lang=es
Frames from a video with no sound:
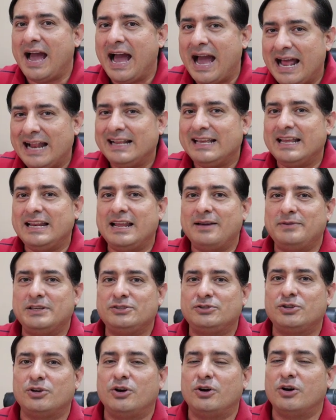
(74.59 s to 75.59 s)
Alguien le
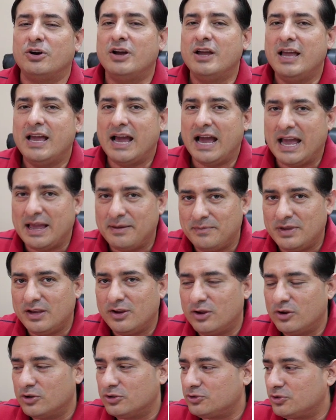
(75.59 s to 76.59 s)
avisó a
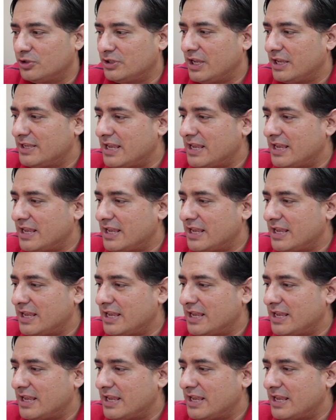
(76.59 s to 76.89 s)
Emilio Lozoya.